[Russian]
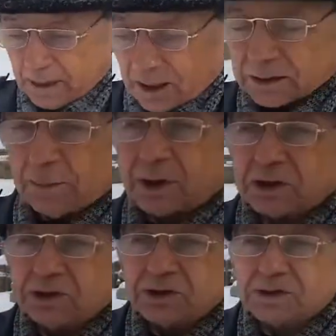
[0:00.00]

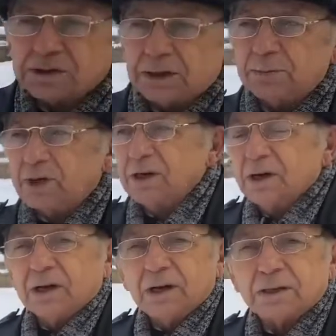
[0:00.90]
однопартийной системы
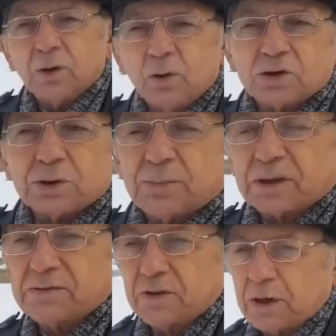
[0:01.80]
это очень
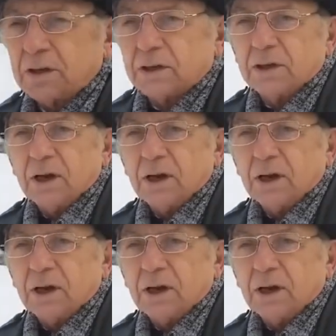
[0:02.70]
процветало.